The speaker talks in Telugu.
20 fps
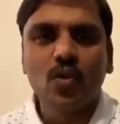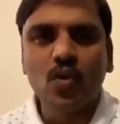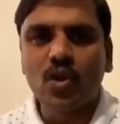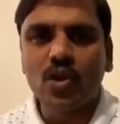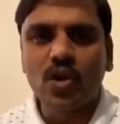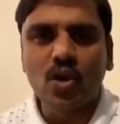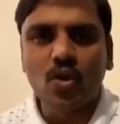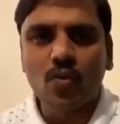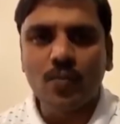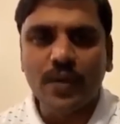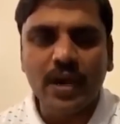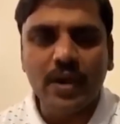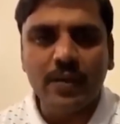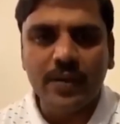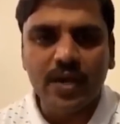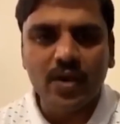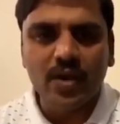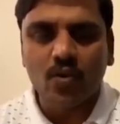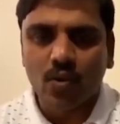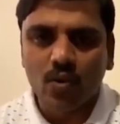కోట్ల
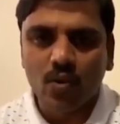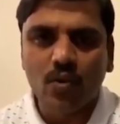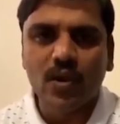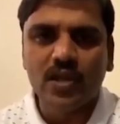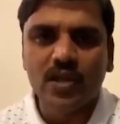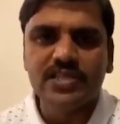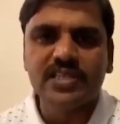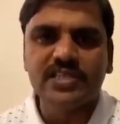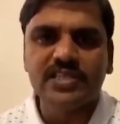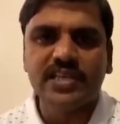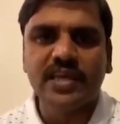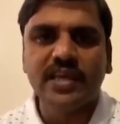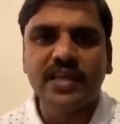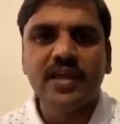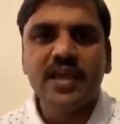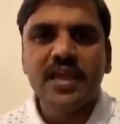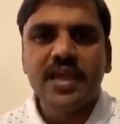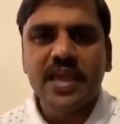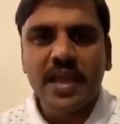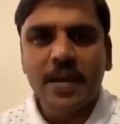రూపాయలు పెట్టి కొనుగోలు చేసి
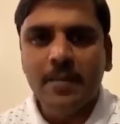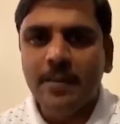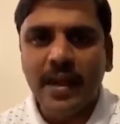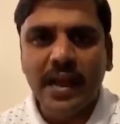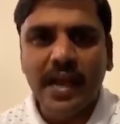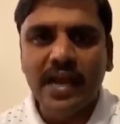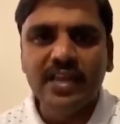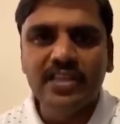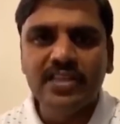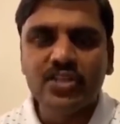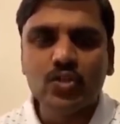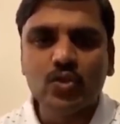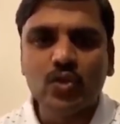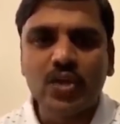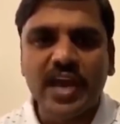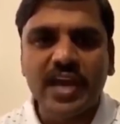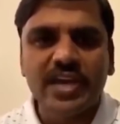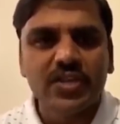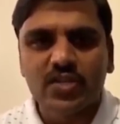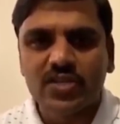ఎమ్మెల్యేలు
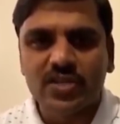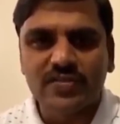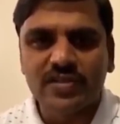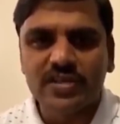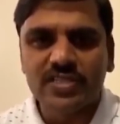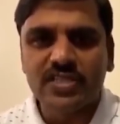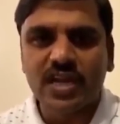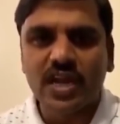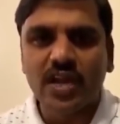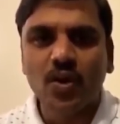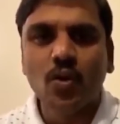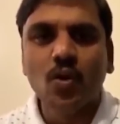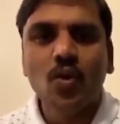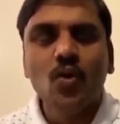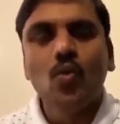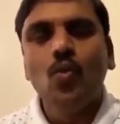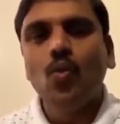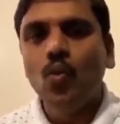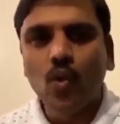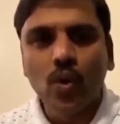తీసుకుని ఐదు సంవత్సరాలు
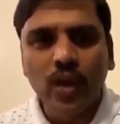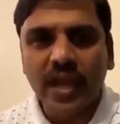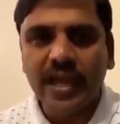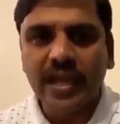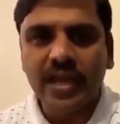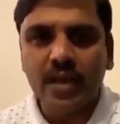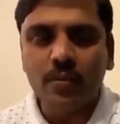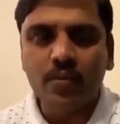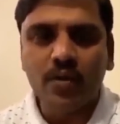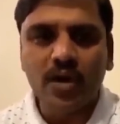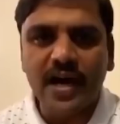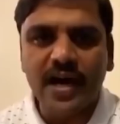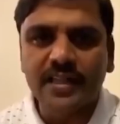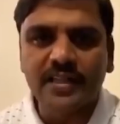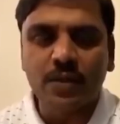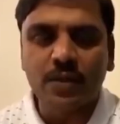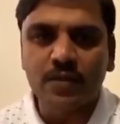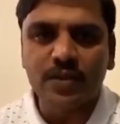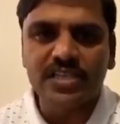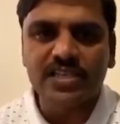ఊరేగినప్పుడు
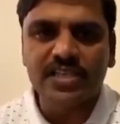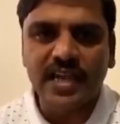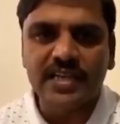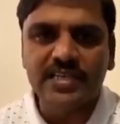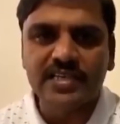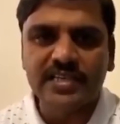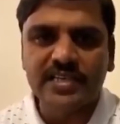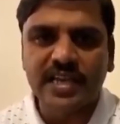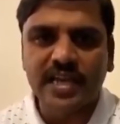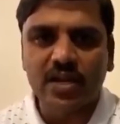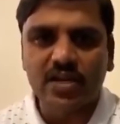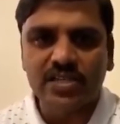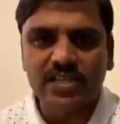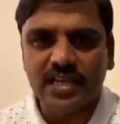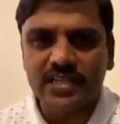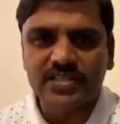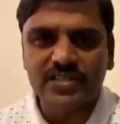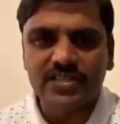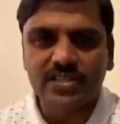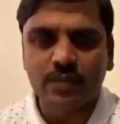ఆంధ్రప్రదేశ్ రాజకీయాల్లో
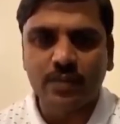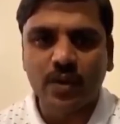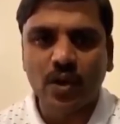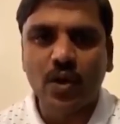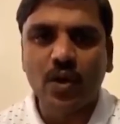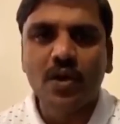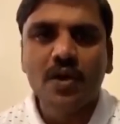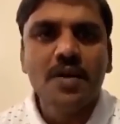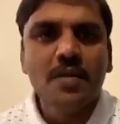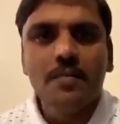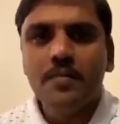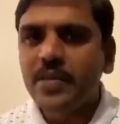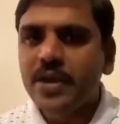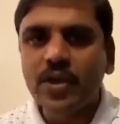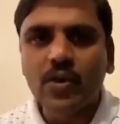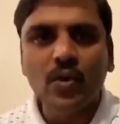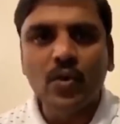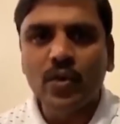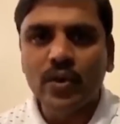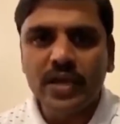శాసనసభలో
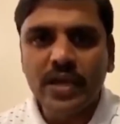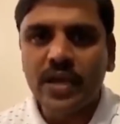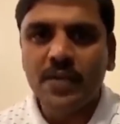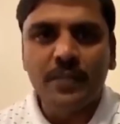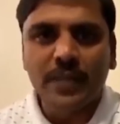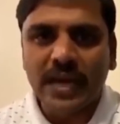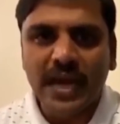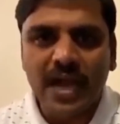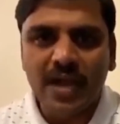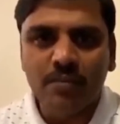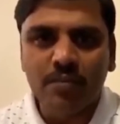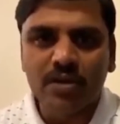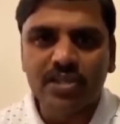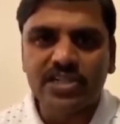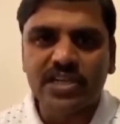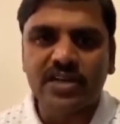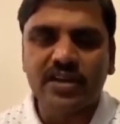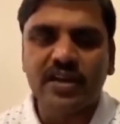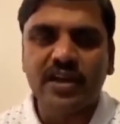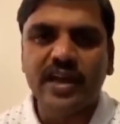మీకు ఈ
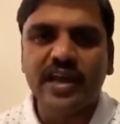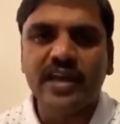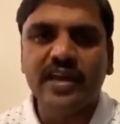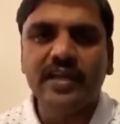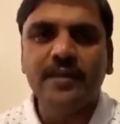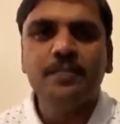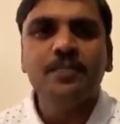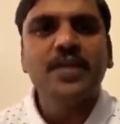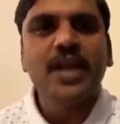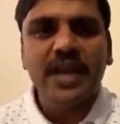ఫిరాయింపుల చట్టం కానీ